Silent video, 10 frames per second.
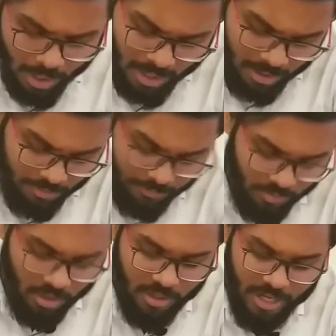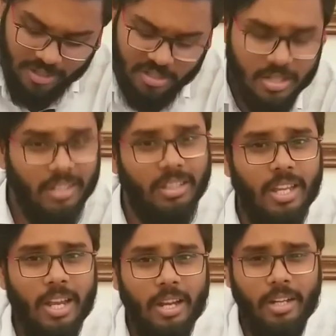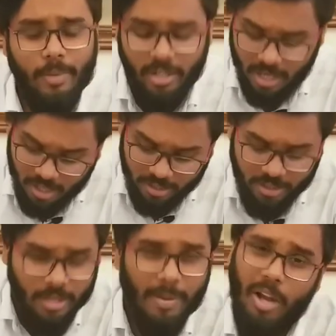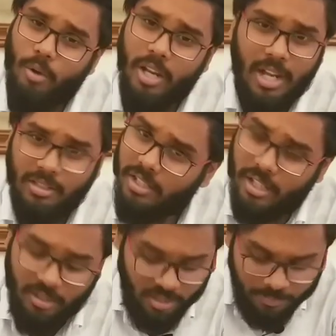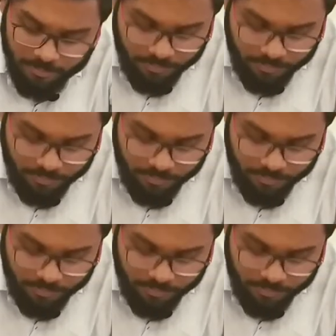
আর রাইসটা দিয়ে ডিমের ডালনাটা দিয়ে ভালোই লাগছে খেতে